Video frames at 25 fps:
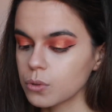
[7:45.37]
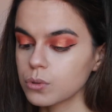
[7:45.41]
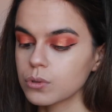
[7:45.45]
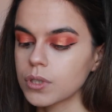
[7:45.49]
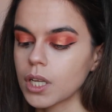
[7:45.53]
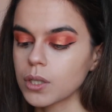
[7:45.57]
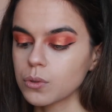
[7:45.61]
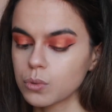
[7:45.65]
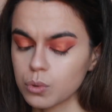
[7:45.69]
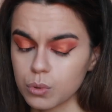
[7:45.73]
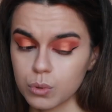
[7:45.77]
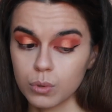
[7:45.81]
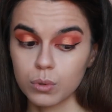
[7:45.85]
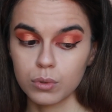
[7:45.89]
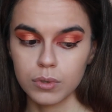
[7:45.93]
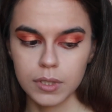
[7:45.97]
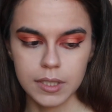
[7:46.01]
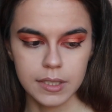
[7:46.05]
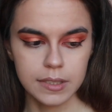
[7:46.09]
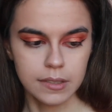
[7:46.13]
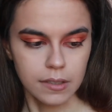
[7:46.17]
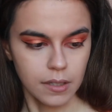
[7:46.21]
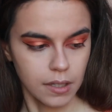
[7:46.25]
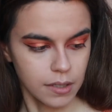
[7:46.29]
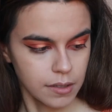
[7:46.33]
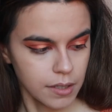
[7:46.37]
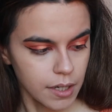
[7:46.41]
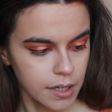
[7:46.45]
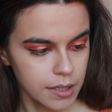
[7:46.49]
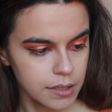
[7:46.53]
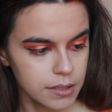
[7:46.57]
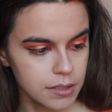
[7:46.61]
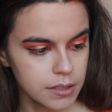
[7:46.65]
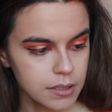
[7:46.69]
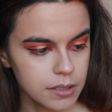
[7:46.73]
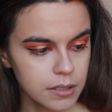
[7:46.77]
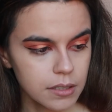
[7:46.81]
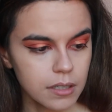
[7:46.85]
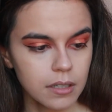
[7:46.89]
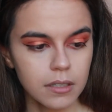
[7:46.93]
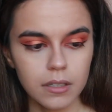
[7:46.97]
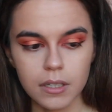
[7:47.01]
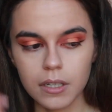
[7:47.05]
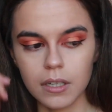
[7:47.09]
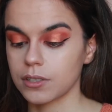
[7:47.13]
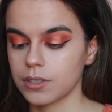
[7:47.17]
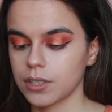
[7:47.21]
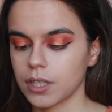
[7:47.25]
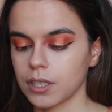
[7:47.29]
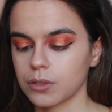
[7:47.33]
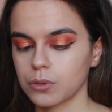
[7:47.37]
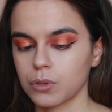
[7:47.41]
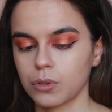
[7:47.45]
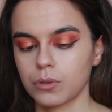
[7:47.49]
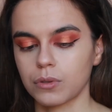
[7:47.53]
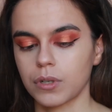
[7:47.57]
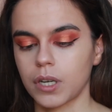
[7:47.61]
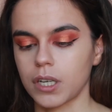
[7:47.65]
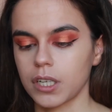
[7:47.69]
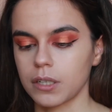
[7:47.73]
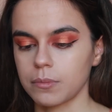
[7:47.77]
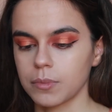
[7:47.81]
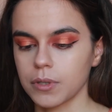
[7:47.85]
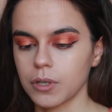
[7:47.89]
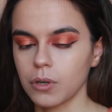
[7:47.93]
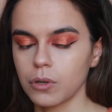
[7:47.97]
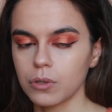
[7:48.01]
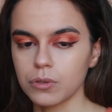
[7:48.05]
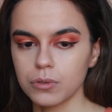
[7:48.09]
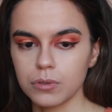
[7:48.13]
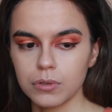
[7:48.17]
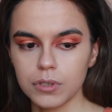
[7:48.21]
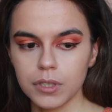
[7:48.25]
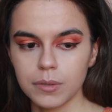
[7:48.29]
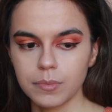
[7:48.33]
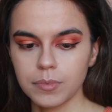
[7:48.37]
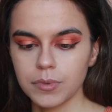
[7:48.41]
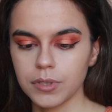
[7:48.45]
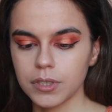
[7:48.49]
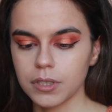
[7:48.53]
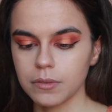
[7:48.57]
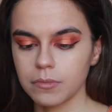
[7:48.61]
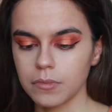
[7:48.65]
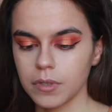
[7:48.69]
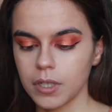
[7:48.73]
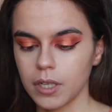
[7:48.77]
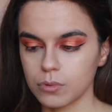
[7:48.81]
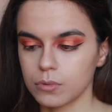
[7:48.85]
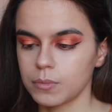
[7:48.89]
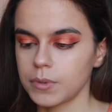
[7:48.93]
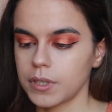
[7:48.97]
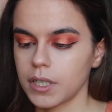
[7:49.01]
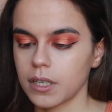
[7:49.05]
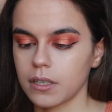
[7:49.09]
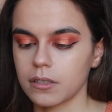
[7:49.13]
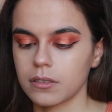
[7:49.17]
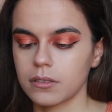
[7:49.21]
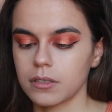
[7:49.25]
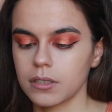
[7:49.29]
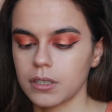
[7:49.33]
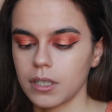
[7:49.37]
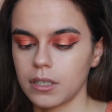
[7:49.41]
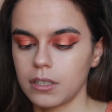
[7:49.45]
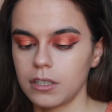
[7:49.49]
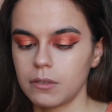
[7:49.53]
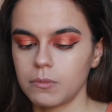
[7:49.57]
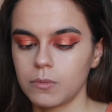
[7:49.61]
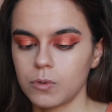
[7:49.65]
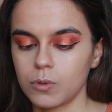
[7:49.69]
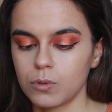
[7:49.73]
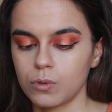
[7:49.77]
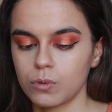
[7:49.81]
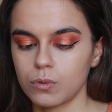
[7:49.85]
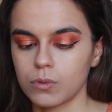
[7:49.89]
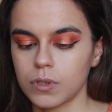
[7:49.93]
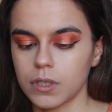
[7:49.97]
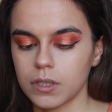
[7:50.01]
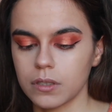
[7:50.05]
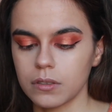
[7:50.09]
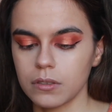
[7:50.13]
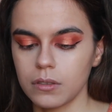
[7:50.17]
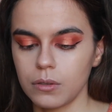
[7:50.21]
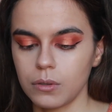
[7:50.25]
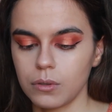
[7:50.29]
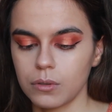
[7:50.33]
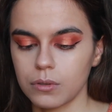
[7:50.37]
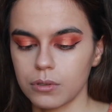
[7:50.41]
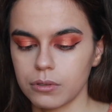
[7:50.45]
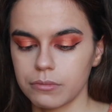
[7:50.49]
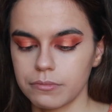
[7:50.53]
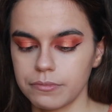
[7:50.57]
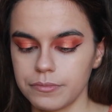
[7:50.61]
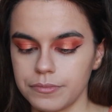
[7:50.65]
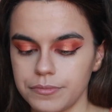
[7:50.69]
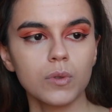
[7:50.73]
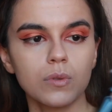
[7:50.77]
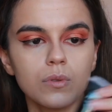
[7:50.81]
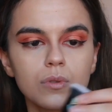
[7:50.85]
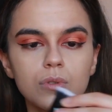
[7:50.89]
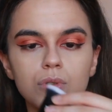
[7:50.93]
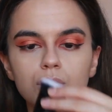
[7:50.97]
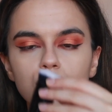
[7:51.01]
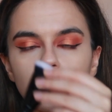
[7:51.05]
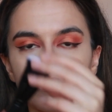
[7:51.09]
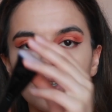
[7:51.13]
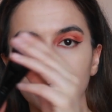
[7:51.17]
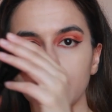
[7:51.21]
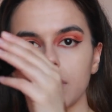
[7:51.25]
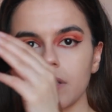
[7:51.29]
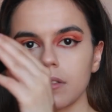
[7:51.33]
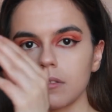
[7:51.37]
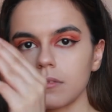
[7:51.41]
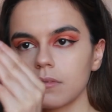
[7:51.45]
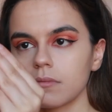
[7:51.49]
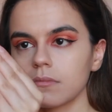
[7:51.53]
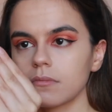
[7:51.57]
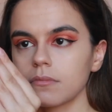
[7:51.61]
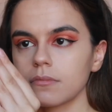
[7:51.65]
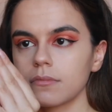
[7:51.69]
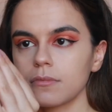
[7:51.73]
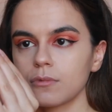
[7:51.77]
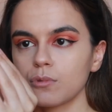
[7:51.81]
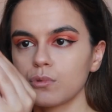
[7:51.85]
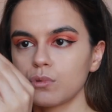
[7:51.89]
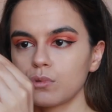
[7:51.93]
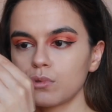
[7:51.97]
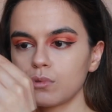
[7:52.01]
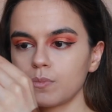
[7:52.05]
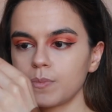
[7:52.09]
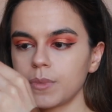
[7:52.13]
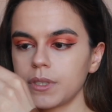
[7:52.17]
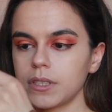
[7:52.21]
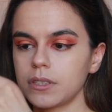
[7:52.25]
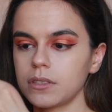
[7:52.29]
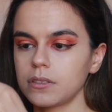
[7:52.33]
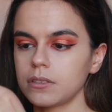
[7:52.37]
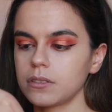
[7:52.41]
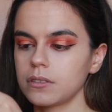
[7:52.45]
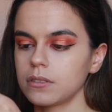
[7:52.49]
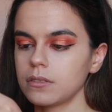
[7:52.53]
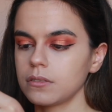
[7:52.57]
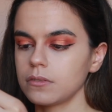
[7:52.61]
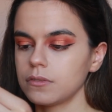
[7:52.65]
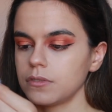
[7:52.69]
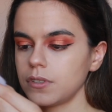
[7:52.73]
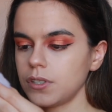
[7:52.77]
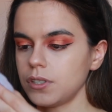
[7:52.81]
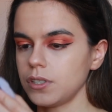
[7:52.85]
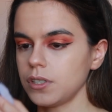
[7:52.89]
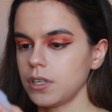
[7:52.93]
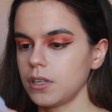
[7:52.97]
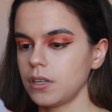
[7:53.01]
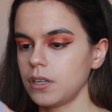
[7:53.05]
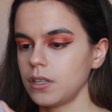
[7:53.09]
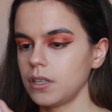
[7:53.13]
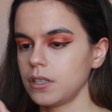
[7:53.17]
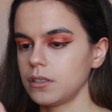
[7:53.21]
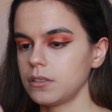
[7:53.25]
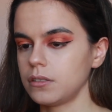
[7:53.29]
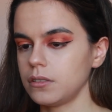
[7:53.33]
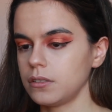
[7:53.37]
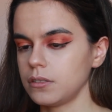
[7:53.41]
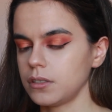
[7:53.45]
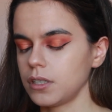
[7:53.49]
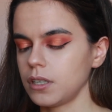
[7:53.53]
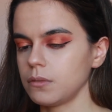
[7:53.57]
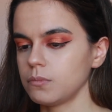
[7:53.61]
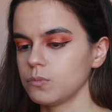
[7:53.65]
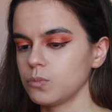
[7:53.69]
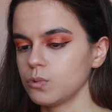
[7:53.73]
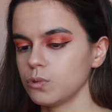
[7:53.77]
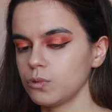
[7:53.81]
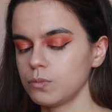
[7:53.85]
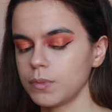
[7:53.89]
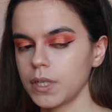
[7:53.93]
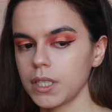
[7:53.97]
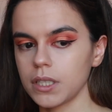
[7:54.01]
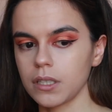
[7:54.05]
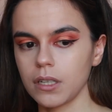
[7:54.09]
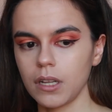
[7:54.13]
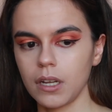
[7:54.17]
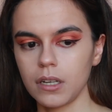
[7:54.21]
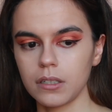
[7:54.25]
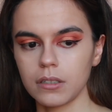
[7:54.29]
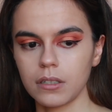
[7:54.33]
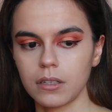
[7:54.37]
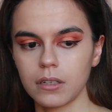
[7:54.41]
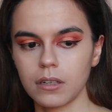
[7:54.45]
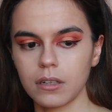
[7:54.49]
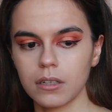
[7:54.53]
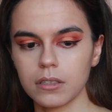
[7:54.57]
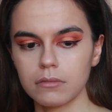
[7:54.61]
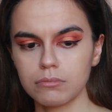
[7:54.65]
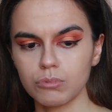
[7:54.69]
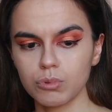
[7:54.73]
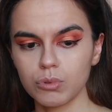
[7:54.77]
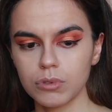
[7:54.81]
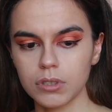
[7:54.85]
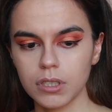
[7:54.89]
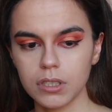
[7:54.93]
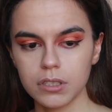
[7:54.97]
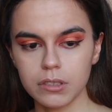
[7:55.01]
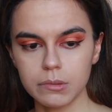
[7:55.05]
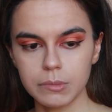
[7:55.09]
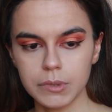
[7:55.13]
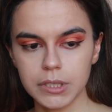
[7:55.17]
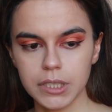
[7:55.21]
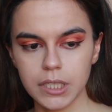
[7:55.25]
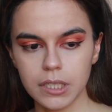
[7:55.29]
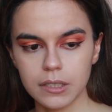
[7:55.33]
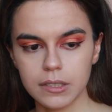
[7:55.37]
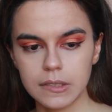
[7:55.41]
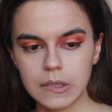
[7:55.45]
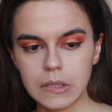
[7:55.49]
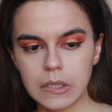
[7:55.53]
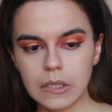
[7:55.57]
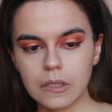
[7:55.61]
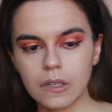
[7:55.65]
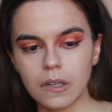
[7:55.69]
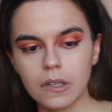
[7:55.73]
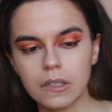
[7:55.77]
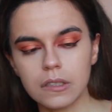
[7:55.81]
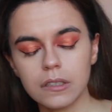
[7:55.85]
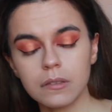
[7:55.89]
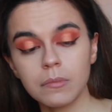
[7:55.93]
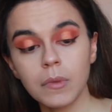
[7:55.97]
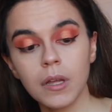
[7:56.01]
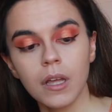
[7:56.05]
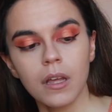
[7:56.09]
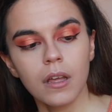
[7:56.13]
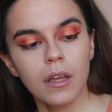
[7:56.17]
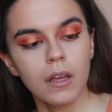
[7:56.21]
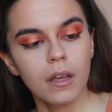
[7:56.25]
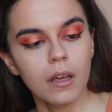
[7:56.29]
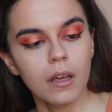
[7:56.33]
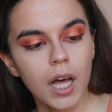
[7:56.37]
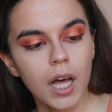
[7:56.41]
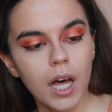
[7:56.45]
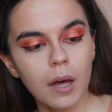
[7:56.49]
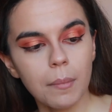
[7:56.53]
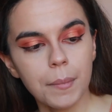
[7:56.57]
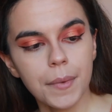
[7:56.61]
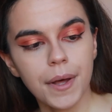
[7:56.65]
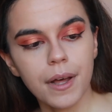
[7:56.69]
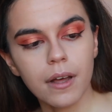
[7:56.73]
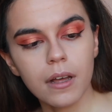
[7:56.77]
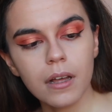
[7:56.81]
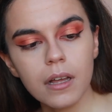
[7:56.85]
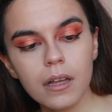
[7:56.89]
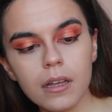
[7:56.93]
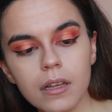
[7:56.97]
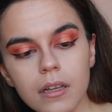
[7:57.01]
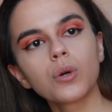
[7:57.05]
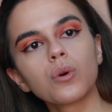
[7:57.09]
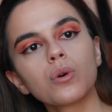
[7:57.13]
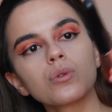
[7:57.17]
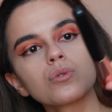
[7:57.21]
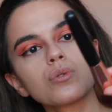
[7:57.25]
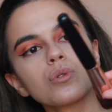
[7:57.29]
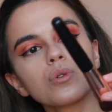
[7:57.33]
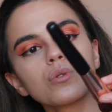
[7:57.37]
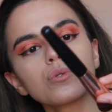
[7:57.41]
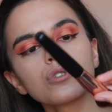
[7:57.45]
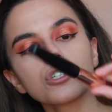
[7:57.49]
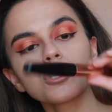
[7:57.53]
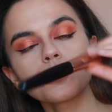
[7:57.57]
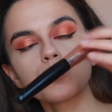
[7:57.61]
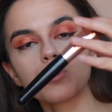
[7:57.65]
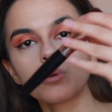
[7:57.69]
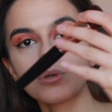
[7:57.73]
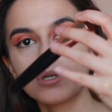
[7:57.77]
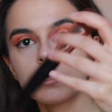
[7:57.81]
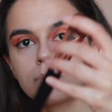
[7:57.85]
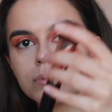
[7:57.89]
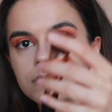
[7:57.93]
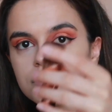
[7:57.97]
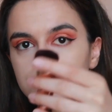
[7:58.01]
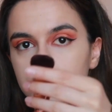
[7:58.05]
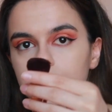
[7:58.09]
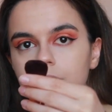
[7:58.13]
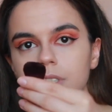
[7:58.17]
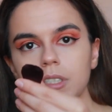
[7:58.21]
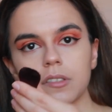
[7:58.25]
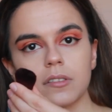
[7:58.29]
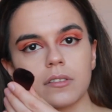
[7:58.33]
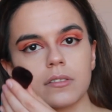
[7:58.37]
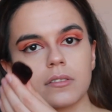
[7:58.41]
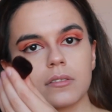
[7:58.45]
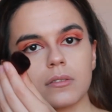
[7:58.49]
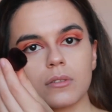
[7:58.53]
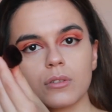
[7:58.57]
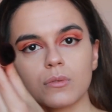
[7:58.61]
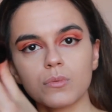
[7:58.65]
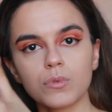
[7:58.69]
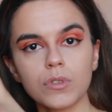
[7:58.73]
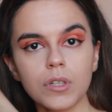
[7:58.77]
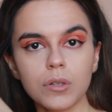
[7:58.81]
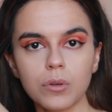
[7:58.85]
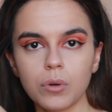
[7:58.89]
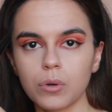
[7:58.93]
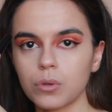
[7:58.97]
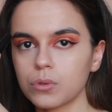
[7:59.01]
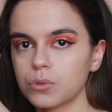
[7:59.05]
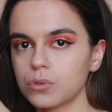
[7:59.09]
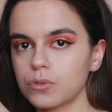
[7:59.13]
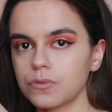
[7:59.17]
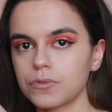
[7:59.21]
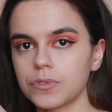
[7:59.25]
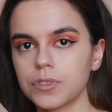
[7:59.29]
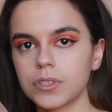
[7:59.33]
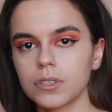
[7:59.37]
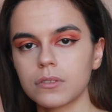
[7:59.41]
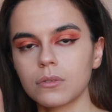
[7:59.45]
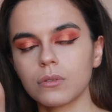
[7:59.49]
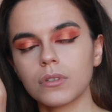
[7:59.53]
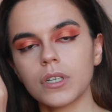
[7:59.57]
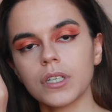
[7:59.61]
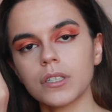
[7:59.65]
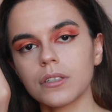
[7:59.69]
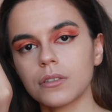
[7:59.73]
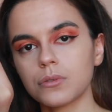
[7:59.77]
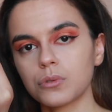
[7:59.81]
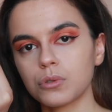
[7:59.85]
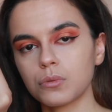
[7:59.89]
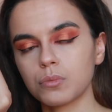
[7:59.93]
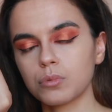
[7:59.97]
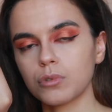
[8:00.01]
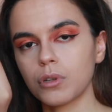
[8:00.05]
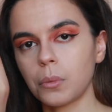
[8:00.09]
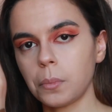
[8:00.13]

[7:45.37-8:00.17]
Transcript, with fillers: O yüzden tutkulu insanlardır. Sıcak tonlarda bir kontür yapacağım. Bunu birazcık elimin üstüne alıyorum. Bunu şöyle düz bir fırçayla yedireceğim. Bunu ben nereden aldım? Bunu sanırım Gratis'ten aldım. Ama Koton'da şöyle bir fırça satılıyor. Bu da kontür fırçası olarak geçiyor.